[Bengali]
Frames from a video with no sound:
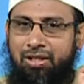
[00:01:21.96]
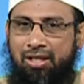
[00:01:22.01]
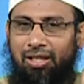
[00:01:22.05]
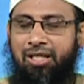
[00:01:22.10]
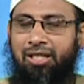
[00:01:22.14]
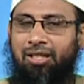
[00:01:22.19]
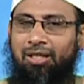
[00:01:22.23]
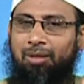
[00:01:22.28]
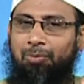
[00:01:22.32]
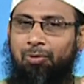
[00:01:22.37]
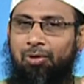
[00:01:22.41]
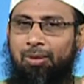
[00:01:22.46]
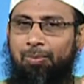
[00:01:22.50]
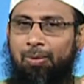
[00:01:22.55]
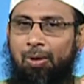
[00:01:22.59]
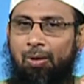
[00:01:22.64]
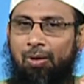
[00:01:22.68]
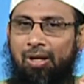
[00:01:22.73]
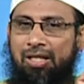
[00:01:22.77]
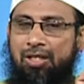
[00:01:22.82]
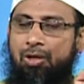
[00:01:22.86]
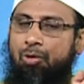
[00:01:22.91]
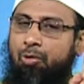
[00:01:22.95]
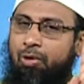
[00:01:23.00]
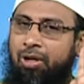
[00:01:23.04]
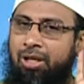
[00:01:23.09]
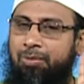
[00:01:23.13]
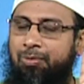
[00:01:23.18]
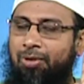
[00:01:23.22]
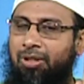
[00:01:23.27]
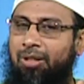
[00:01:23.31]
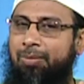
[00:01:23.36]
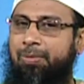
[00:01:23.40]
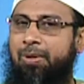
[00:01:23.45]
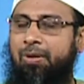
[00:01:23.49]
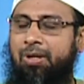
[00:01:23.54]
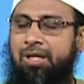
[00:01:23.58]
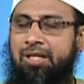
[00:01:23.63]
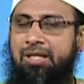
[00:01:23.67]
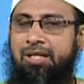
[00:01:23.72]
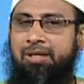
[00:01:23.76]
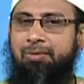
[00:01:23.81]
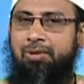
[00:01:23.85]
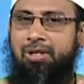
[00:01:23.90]
শরিয়াতের মধ্যে পাওয়া গেছে ওহের মধ্যে পাওয়া
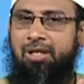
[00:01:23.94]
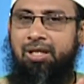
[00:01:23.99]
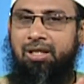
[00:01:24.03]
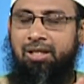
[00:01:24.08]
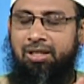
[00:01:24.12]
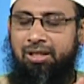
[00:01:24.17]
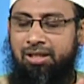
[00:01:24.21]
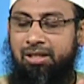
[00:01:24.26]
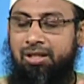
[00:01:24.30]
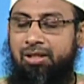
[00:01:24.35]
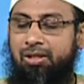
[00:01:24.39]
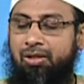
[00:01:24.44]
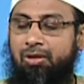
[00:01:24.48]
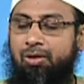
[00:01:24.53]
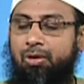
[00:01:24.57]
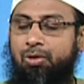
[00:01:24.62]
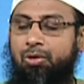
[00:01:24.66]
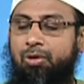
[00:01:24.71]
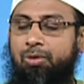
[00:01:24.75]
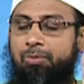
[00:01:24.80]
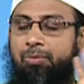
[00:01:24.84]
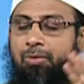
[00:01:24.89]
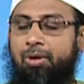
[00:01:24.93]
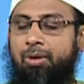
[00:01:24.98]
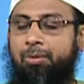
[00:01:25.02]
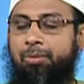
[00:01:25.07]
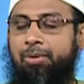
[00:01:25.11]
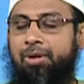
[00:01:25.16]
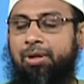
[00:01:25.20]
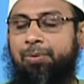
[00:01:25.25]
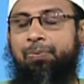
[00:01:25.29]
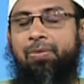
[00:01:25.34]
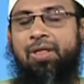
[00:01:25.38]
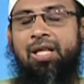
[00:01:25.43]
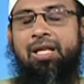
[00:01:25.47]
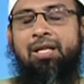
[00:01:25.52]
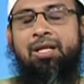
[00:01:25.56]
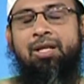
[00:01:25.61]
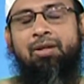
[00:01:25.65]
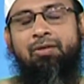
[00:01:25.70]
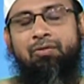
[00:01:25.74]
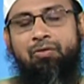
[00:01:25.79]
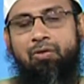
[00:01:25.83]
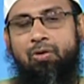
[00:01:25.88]
গেছে বলে ধর্তব্য হবে
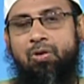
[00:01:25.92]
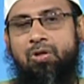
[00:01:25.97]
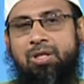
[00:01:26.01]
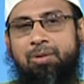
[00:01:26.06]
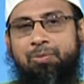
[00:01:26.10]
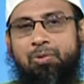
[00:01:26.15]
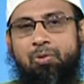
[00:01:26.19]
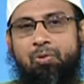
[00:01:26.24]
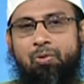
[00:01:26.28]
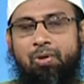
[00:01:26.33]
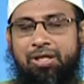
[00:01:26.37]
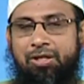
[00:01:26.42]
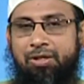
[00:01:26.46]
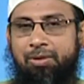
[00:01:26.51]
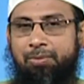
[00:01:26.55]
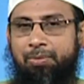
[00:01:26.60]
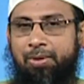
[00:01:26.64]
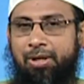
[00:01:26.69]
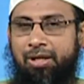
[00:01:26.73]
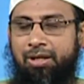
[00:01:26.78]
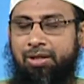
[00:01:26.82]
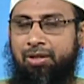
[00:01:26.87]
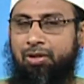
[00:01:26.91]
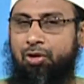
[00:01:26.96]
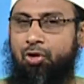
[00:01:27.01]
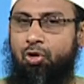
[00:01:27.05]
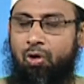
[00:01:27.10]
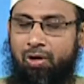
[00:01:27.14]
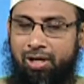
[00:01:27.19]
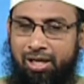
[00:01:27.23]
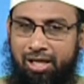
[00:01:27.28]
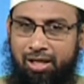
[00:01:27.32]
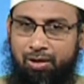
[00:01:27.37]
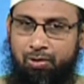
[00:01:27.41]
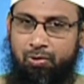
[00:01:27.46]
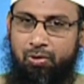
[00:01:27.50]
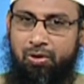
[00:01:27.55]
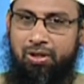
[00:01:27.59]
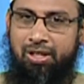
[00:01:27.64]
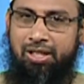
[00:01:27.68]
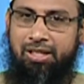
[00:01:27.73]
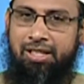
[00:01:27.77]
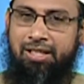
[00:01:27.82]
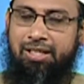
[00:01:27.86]
ফরজ এবং ওয়াজিবের সংজ্ঞা
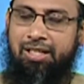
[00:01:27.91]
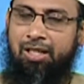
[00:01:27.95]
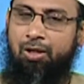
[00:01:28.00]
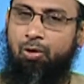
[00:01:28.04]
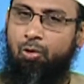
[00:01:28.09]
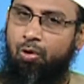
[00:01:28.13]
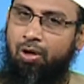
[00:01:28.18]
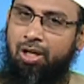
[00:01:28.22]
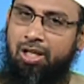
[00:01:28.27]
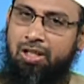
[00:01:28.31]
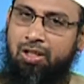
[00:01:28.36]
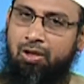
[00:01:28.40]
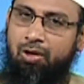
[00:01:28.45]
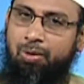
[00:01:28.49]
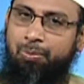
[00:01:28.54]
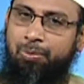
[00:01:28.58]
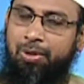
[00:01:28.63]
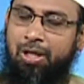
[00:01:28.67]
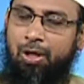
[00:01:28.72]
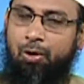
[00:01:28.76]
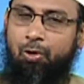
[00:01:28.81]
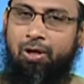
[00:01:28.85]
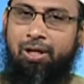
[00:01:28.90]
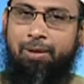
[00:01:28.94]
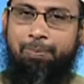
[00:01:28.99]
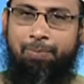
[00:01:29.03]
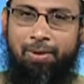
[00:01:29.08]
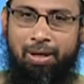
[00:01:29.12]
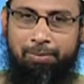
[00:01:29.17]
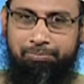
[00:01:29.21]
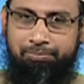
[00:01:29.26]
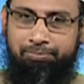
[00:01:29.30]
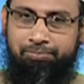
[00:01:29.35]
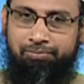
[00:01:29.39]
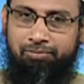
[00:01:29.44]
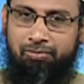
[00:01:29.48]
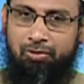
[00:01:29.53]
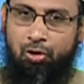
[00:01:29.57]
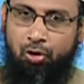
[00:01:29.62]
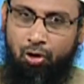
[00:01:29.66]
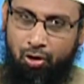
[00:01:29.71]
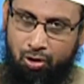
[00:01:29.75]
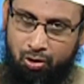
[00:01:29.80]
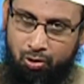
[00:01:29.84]
হচ্ছে যেটা করলে সব না করলে পাপ
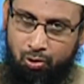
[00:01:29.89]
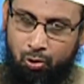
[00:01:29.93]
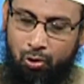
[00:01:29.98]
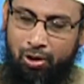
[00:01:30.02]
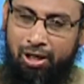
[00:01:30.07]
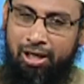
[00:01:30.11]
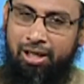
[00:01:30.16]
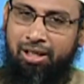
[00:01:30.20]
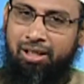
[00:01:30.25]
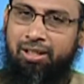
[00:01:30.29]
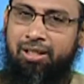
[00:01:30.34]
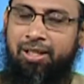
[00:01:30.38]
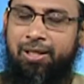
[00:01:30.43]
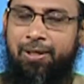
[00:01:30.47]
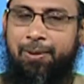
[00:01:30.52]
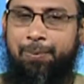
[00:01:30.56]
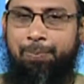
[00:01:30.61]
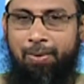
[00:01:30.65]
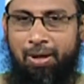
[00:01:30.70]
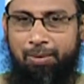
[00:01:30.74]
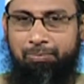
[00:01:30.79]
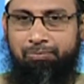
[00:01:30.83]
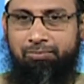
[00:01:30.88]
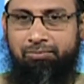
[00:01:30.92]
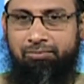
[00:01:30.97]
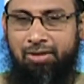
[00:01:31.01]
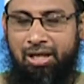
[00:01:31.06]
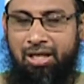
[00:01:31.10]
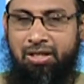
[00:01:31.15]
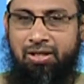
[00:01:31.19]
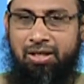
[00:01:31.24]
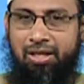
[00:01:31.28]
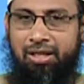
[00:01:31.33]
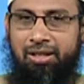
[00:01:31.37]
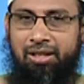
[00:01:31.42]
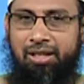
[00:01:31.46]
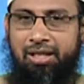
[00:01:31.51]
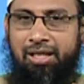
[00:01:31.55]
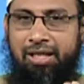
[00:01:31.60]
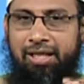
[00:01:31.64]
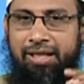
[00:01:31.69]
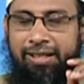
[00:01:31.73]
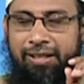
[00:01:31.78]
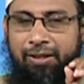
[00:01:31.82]
তরক করলে পাপ এটা
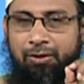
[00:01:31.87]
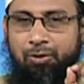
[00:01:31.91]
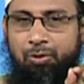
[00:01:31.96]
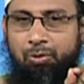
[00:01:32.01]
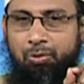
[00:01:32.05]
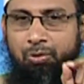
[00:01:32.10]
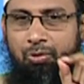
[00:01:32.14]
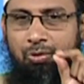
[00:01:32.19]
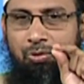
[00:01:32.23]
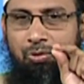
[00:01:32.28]
কিন্তু